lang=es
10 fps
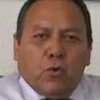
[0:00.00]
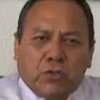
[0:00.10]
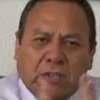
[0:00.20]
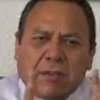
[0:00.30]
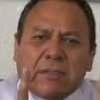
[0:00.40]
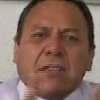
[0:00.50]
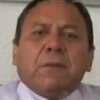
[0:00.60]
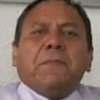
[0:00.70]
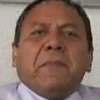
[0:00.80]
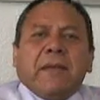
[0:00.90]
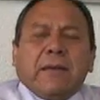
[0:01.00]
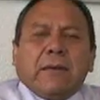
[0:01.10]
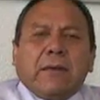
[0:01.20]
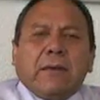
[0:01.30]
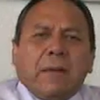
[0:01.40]
Ustedes saben
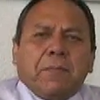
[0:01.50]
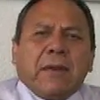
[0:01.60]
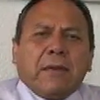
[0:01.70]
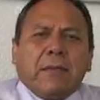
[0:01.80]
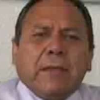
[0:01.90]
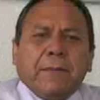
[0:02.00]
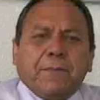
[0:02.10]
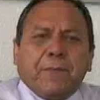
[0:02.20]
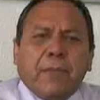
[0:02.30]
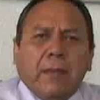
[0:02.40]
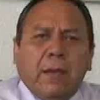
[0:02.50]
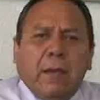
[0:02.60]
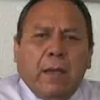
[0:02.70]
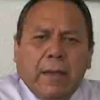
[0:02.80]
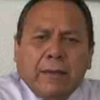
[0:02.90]
bien que en el PRD
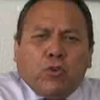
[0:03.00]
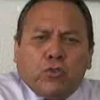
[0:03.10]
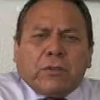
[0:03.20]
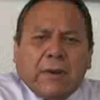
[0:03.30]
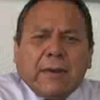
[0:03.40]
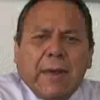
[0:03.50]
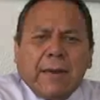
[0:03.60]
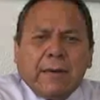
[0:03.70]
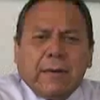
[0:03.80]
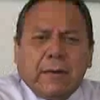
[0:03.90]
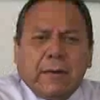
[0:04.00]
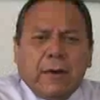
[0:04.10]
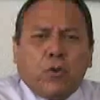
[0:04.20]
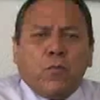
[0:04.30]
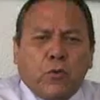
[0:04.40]
encontrarán
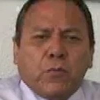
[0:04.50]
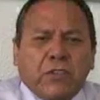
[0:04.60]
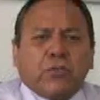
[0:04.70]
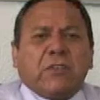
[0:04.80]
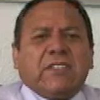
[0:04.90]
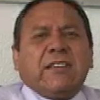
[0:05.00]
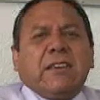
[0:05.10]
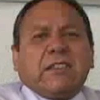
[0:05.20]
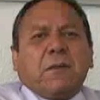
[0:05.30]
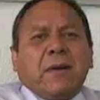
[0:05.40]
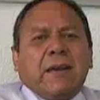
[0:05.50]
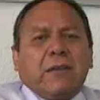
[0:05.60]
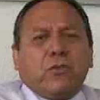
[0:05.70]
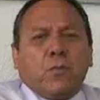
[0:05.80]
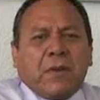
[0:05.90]
el compromiso de seguir
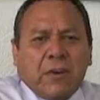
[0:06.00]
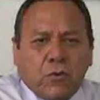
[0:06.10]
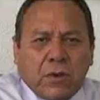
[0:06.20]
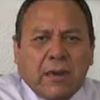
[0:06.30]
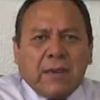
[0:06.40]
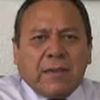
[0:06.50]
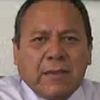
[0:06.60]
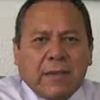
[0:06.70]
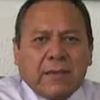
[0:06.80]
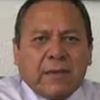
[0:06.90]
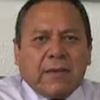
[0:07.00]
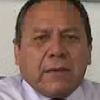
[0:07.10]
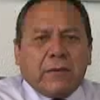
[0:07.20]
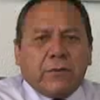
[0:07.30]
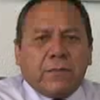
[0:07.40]
trabajando para lograr la equidad de
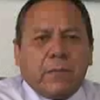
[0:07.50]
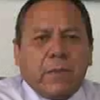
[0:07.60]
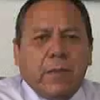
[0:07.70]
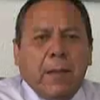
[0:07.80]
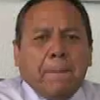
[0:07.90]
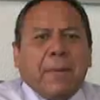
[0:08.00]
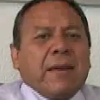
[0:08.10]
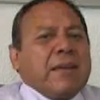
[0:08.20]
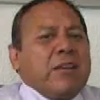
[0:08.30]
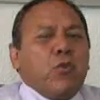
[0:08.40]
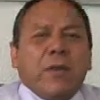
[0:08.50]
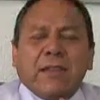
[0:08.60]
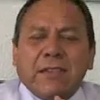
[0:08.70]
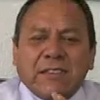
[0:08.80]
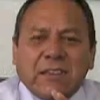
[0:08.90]
género, para que no
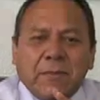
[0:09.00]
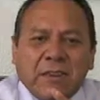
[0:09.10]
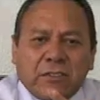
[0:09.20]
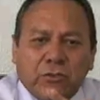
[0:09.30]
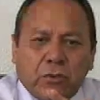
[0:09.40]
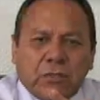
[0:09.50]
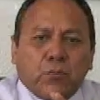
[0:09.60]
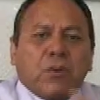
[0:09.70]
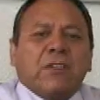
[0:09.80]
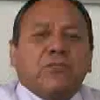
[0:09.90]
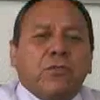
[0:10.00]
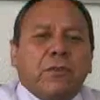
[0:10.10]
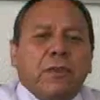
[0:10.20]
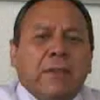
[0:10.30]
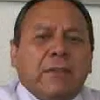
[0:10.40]
haya discriminaciones por
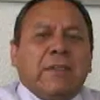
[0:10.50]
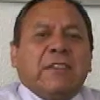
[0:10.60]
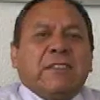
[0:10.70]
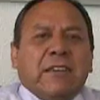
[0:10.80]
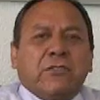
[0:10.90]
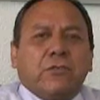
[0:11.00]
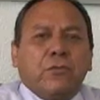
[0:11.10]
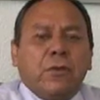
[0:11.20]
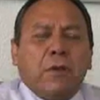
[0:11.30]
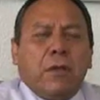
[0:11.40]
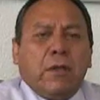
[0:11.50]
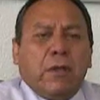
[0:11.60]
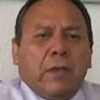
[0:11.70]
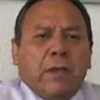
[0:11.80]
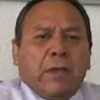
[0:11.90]
razón de sexo
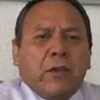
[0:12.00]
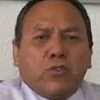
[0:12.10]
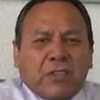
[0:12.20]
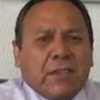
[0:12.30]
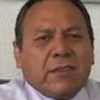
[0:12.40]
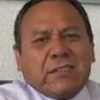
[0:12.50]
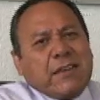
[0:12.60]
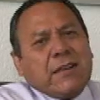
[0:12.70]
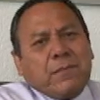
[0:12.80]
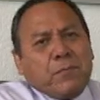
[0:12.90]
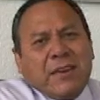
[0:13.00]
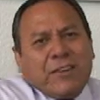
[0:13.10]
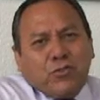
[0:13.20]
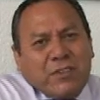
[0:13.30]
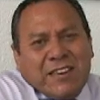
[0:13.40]
y que ustedes tengan
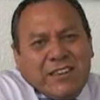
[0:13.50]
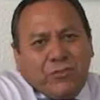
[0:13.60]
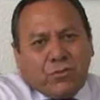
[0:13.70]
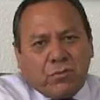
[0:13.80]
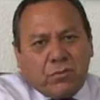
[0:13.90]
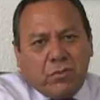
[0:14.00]
plenos derechos